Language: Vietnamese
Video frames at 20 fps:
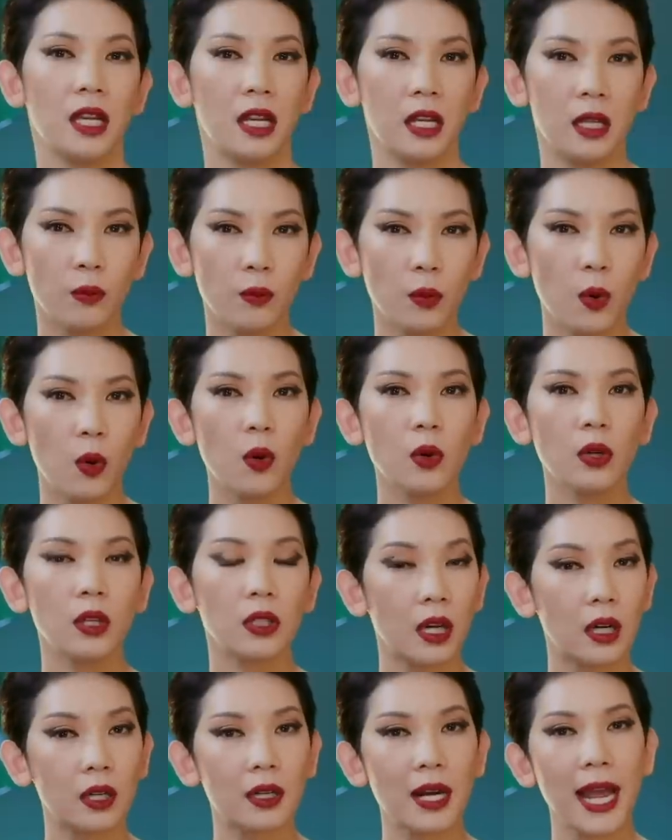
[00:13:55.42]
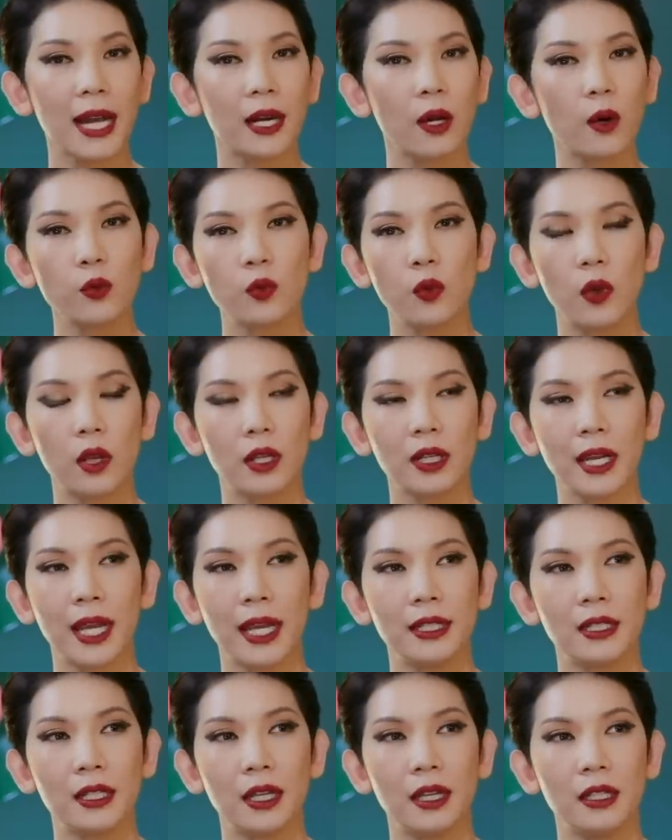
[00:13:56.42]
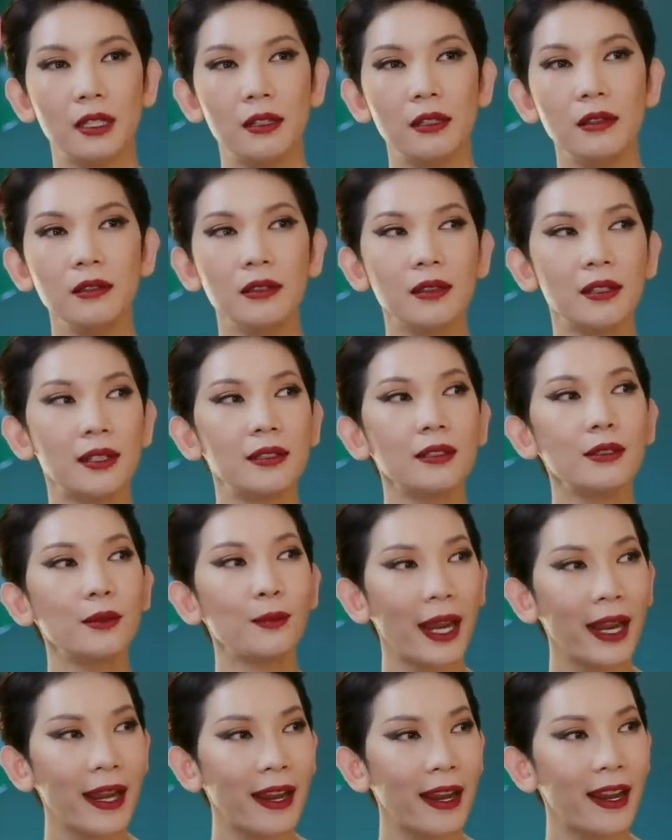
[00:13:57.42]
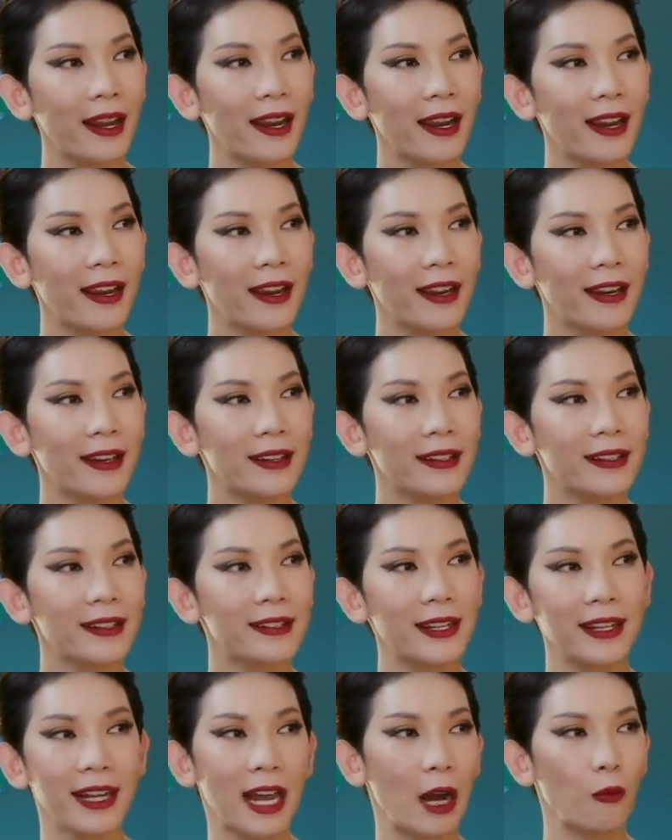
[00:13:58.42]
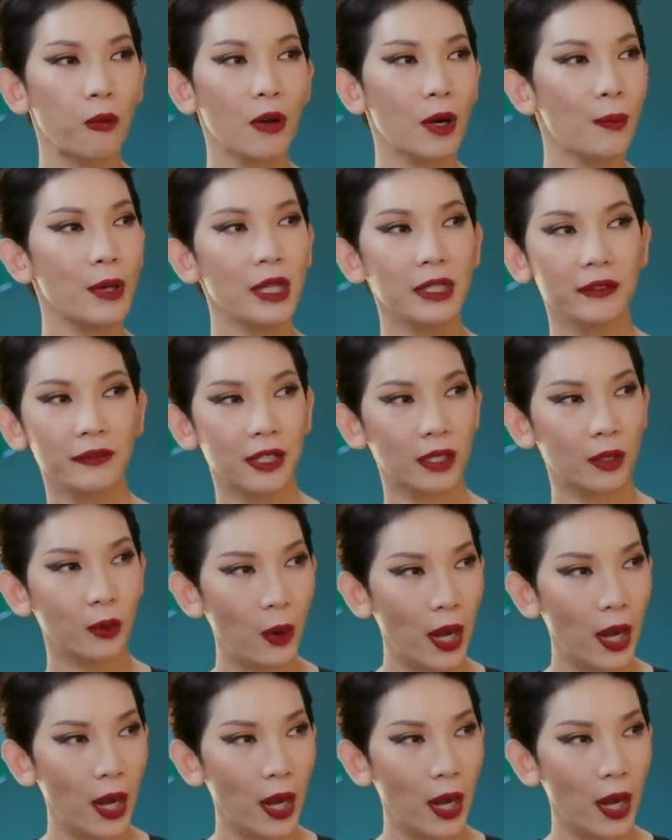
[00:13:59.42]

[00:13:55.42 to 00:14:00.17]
chị muốn là, thật ra câu chuyện này chị thương là thương May, chị không có binh vực